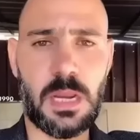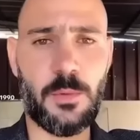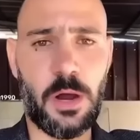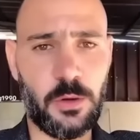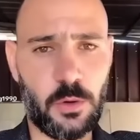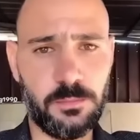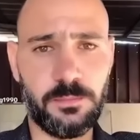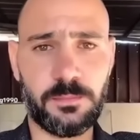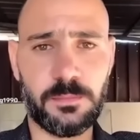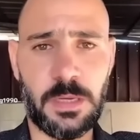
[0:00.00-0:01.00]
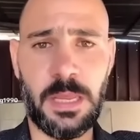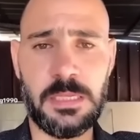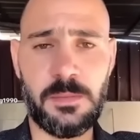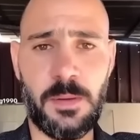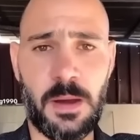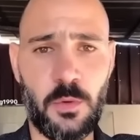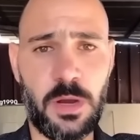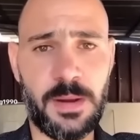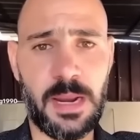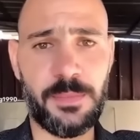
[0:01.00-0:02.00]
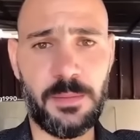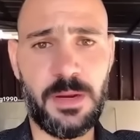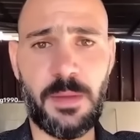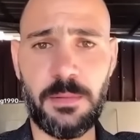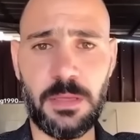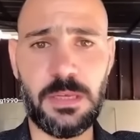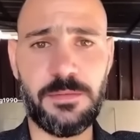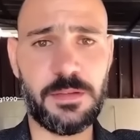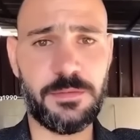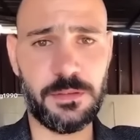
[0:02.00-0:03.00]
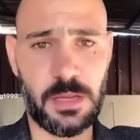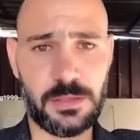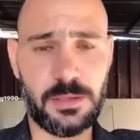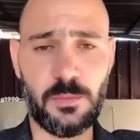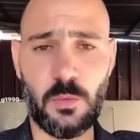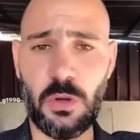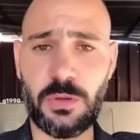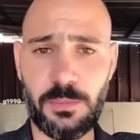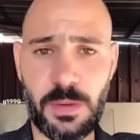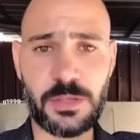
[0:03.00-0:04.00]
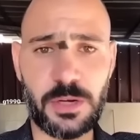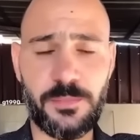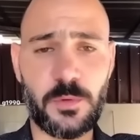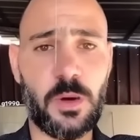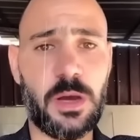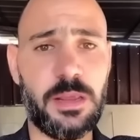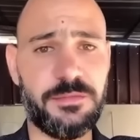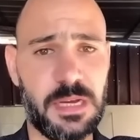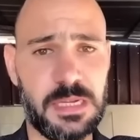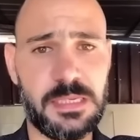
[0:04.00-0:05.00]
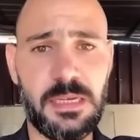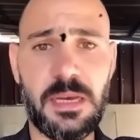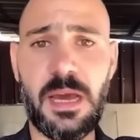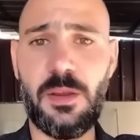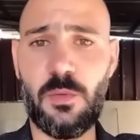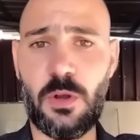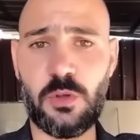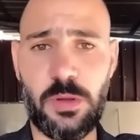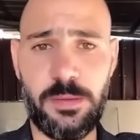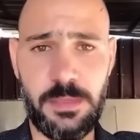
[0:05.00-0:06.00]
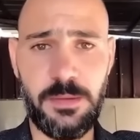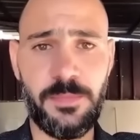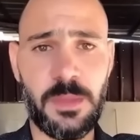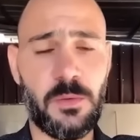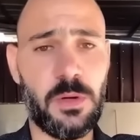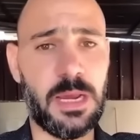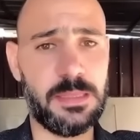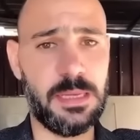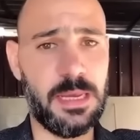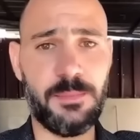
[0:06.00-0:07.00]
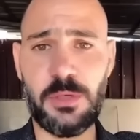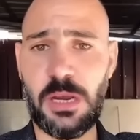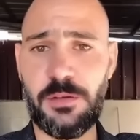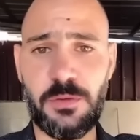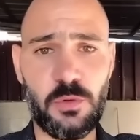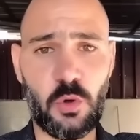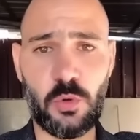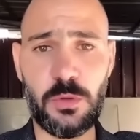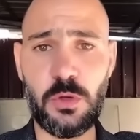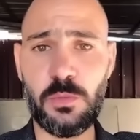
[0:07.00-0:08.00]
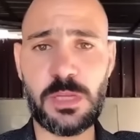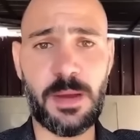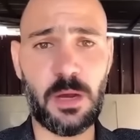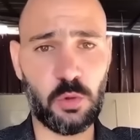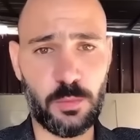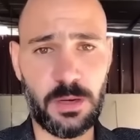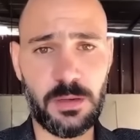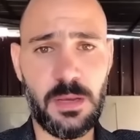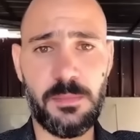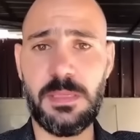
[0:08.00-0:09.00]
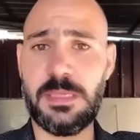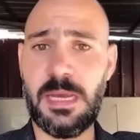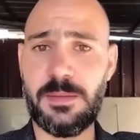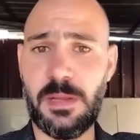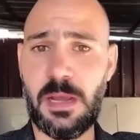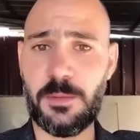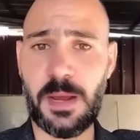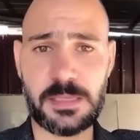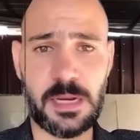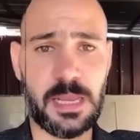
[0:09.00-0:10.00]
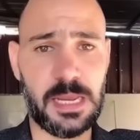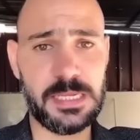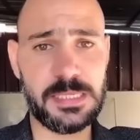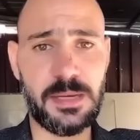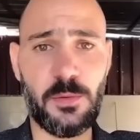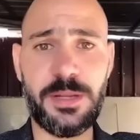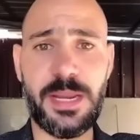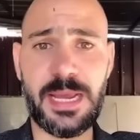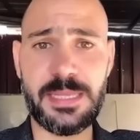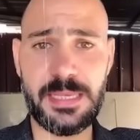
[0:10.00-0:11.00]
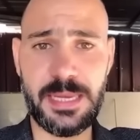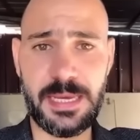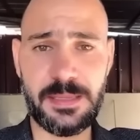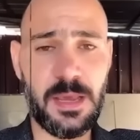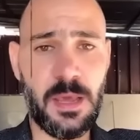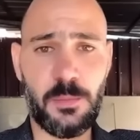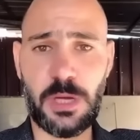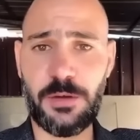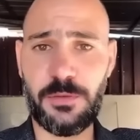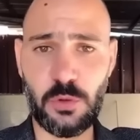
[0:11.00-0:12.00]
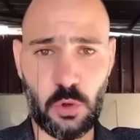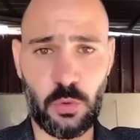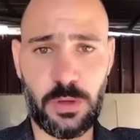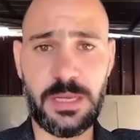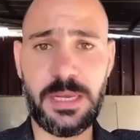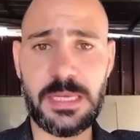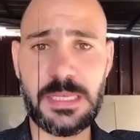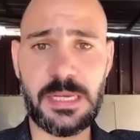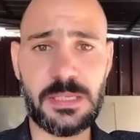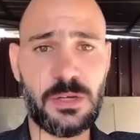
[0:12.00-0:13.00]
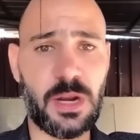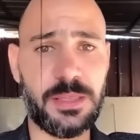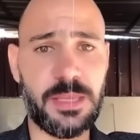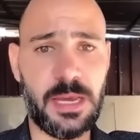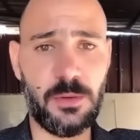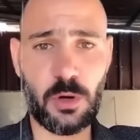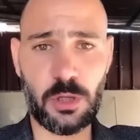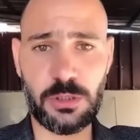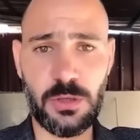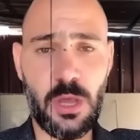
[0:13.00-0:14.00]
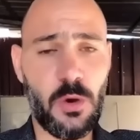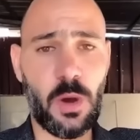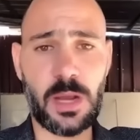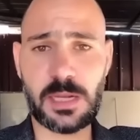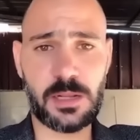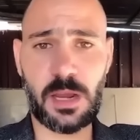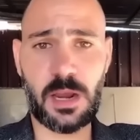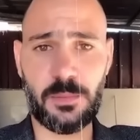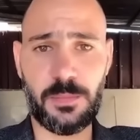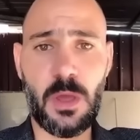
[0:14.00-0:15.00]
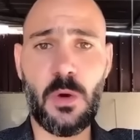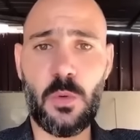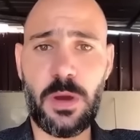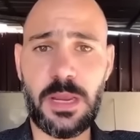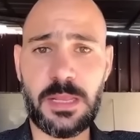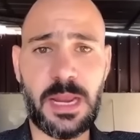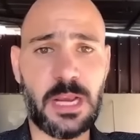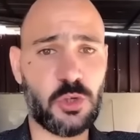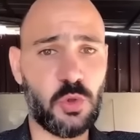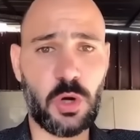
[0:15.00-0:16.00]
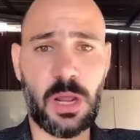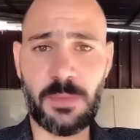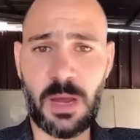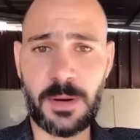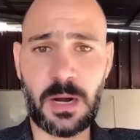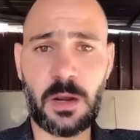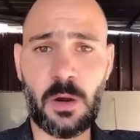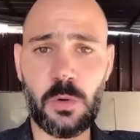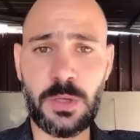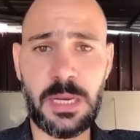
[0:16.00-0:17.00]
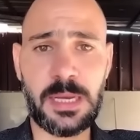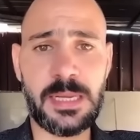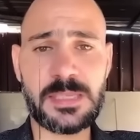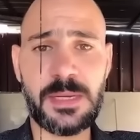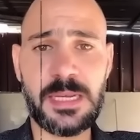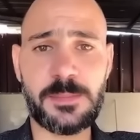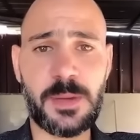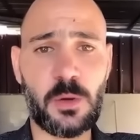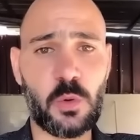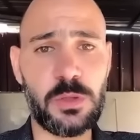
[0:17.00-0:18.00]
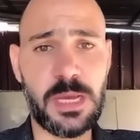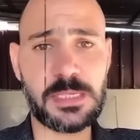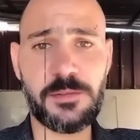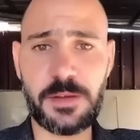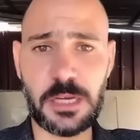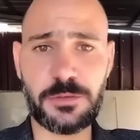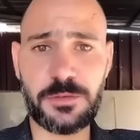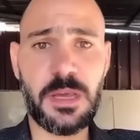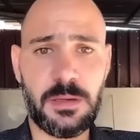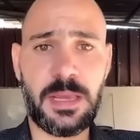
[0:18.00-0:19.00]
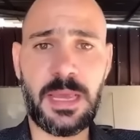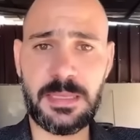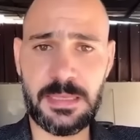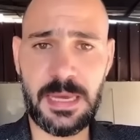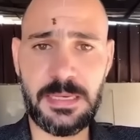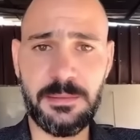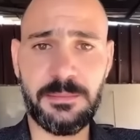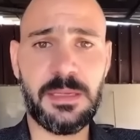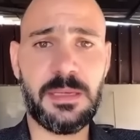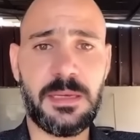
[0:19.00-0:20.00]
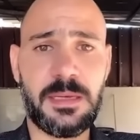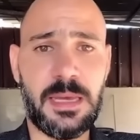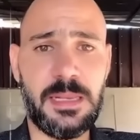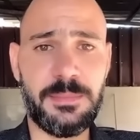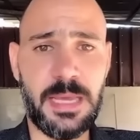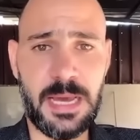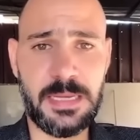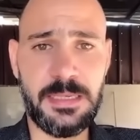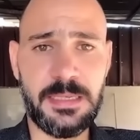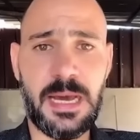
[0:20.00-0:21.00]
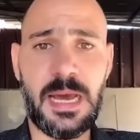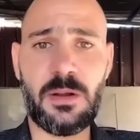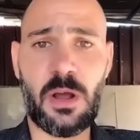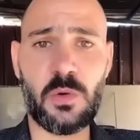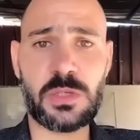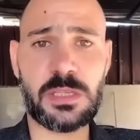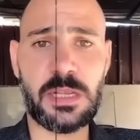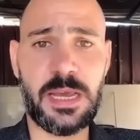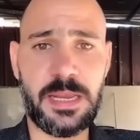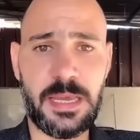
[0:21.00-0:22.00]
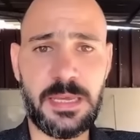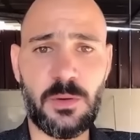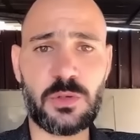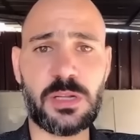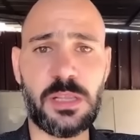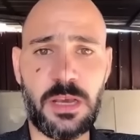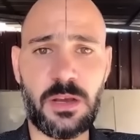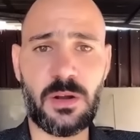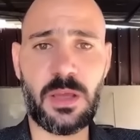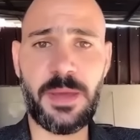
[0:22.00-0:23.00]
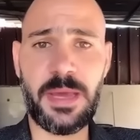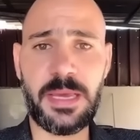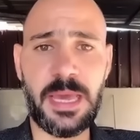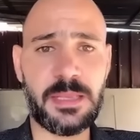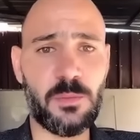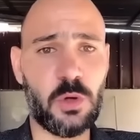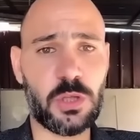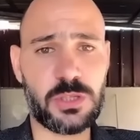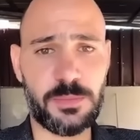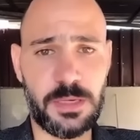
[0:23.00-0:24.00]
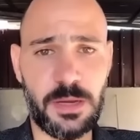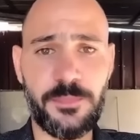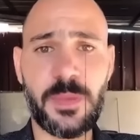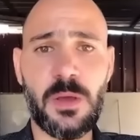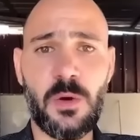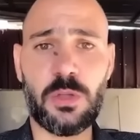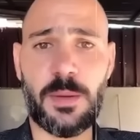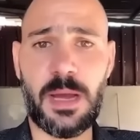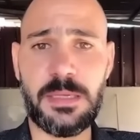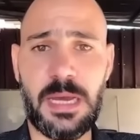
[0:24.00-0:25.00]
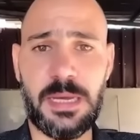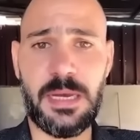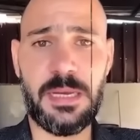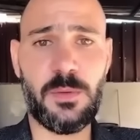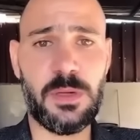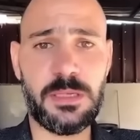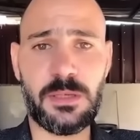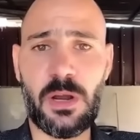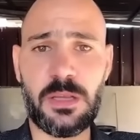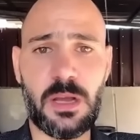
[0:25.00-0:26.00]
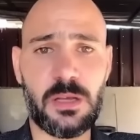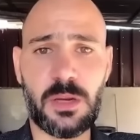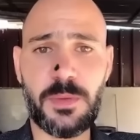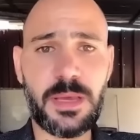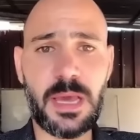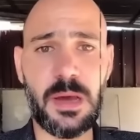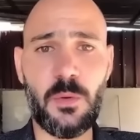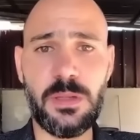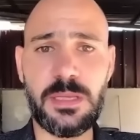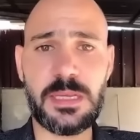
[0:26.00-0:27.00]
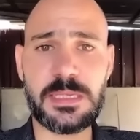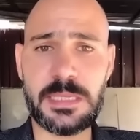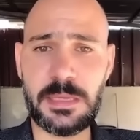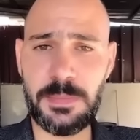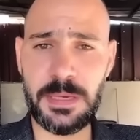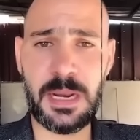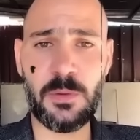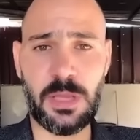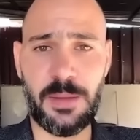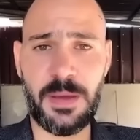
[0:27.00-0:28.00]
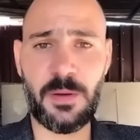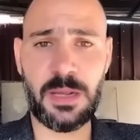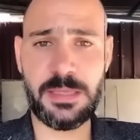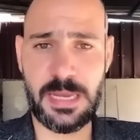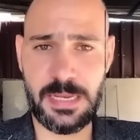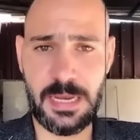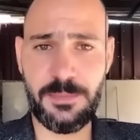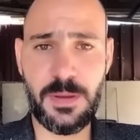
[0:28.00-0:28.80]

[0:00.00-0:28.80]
السلام عليكم أنا اسمي محمود جمال عبد المنعم عبد اللطيف سيف النصر مواطن مصري حاليا في غزة أنا ومراتي وابني ولحد الآن مش عارفين نخرج من يوم 7 أكتوبر من ساعة ما الحرب حصلت على غزة وإحنا لحد الآن مش عارفين نخرج أنا جيت هنا زيارة عند أهل مراتي وحصلت الحرب وجينا تاني عشان نخرج على المعبر رجعونا وقال لك لازم اسمك يكون نازل في كشف رجعت تاني كلمت اهلي اهلي راحوا وزاره الخارجيه وزاره الهجره جميع الجهات المختصه بينا وطبعا يعني انا والدتي راحت اكتر من جهه ووالدتي ست كبيره وتعبانه وعندها القلب